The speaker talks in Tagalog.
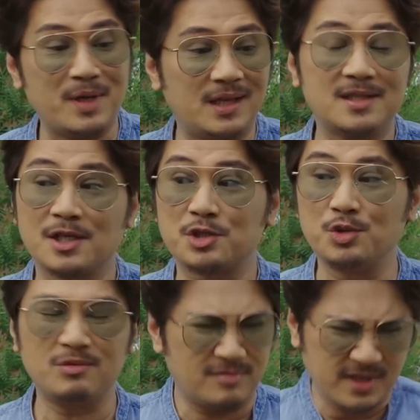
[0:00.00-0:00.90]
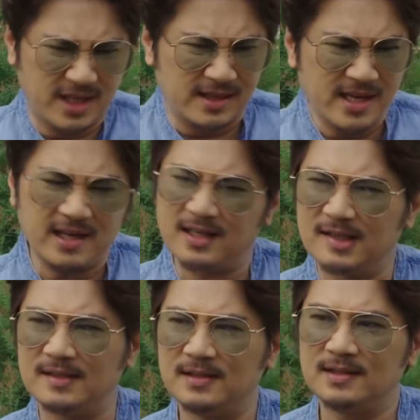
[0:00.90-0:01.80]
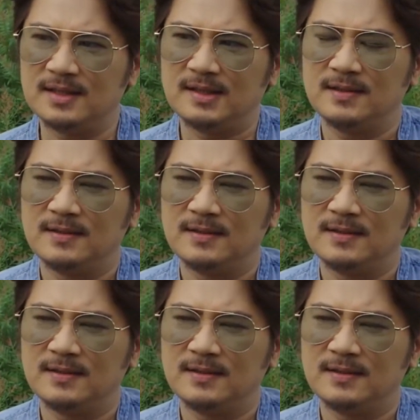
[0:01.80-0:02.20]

ang susunod na the moves ni Jano